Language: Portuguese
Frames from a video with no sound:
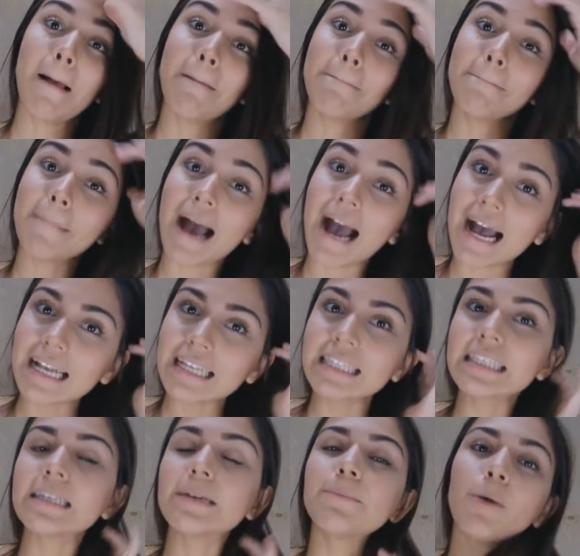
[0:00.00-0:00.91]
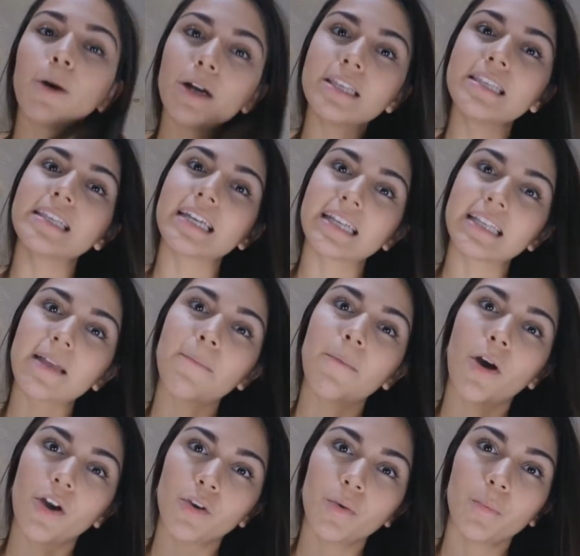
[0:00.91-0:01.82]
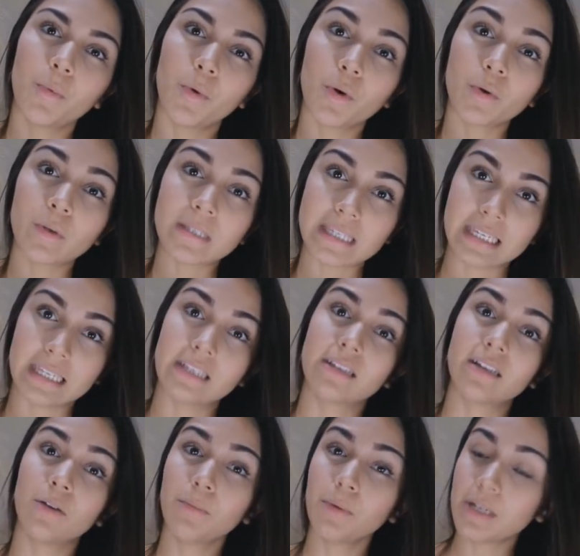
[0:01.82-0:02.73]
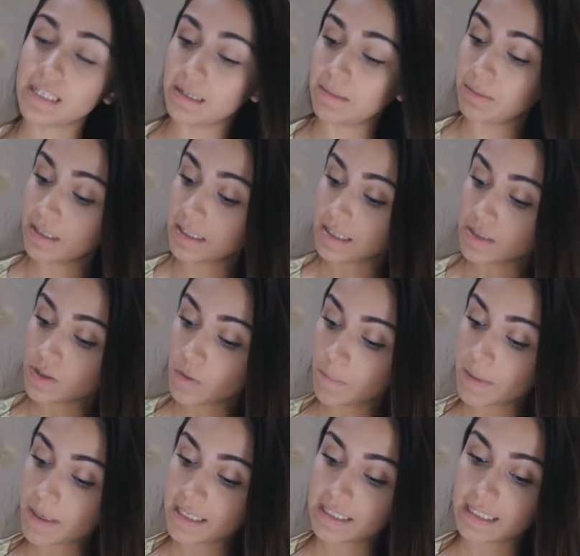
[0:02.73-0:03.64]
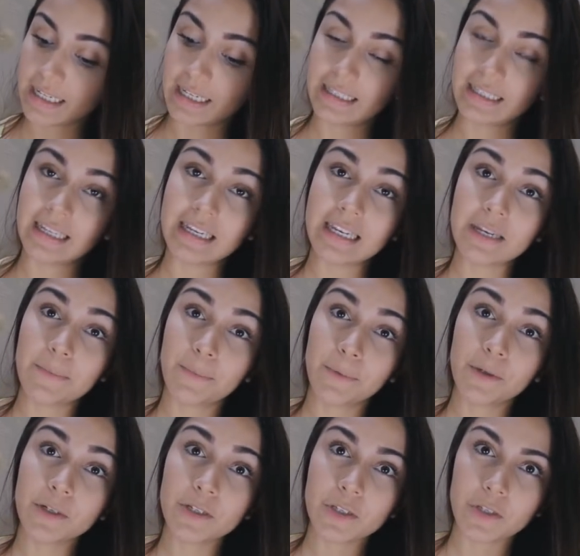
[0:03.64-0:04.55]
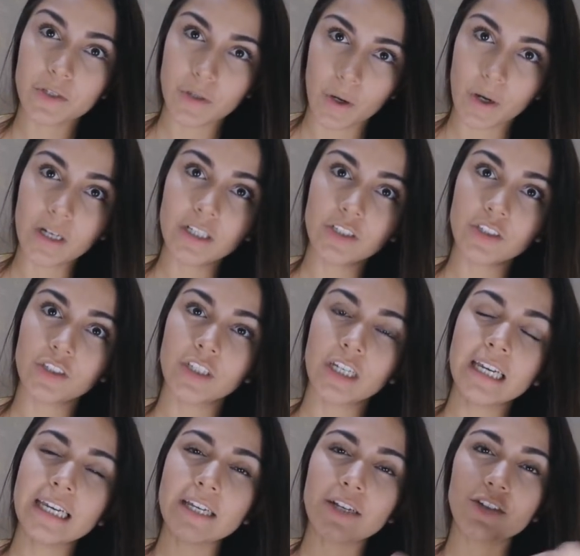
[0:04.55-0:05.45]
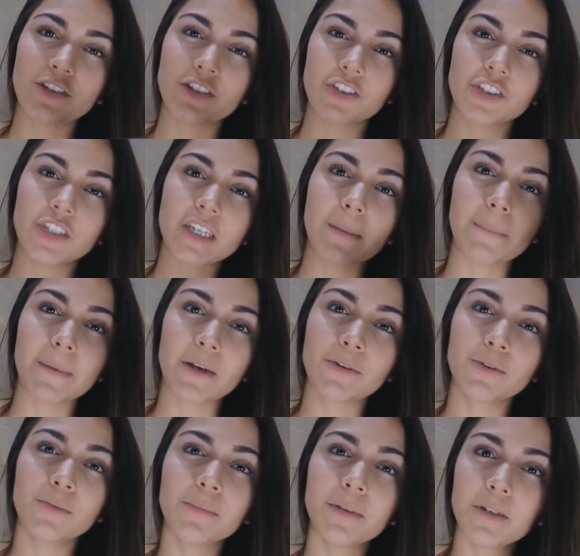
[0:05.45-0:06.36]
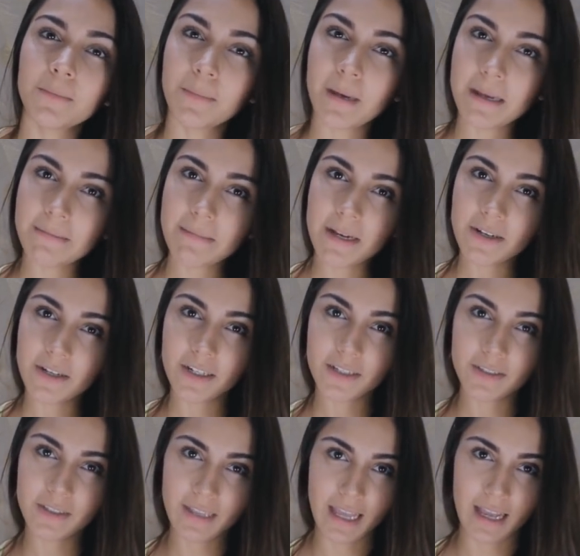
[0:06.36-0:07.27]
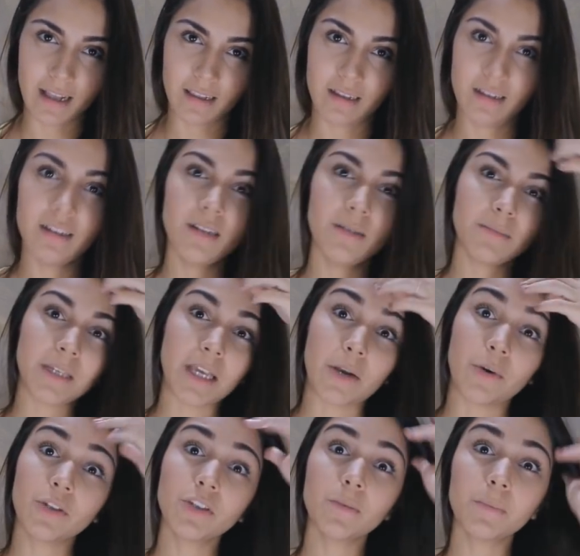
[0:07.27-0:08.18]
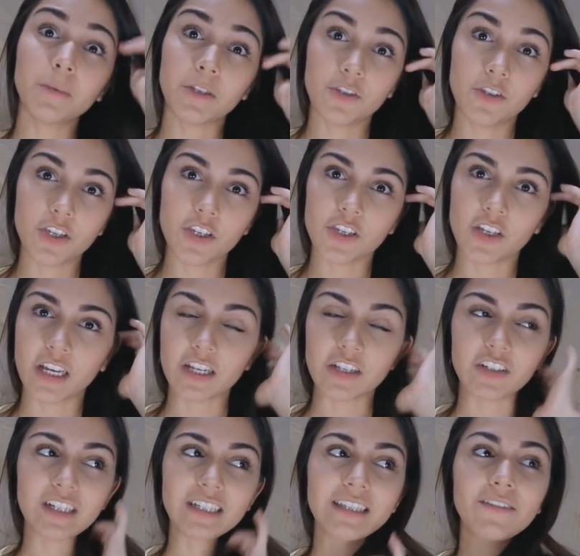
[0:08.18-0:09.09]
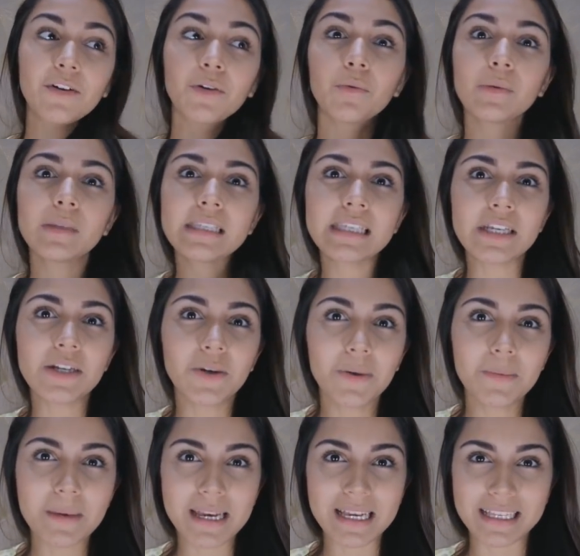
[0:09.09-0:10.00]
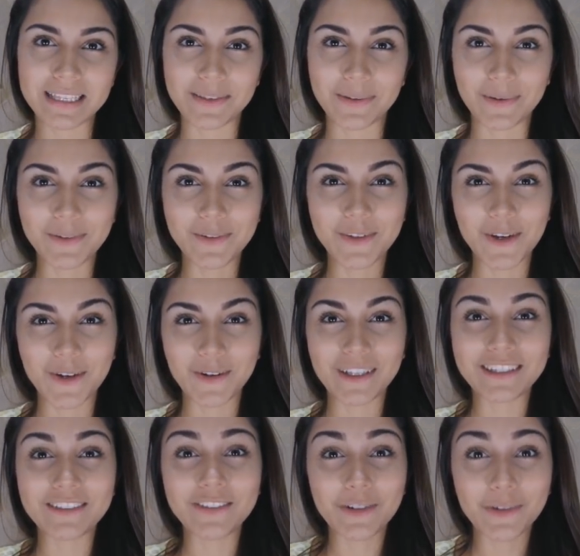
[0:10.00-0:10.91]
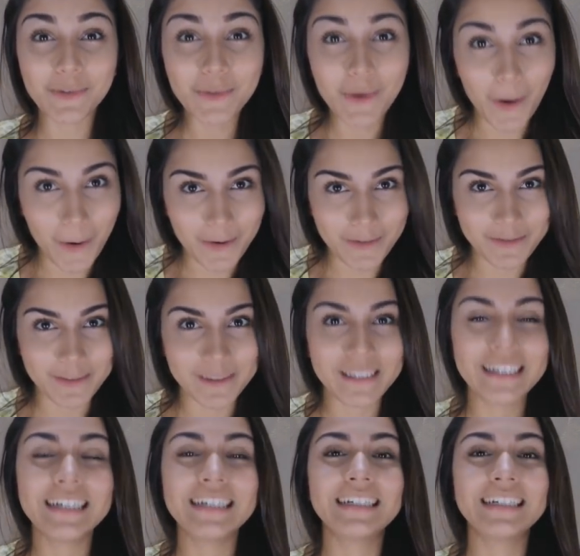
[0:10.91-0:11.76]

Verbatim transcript: Mas pode ser que demore um pouco, sim. Então, por exemplo, essas roupinhas da Caterine, por sorte, eu já tinha pego um número bem maior que o dela. Porque quando eu pedi, gente, ela tava com 5 meses. Quando chegou, ela tava com 9.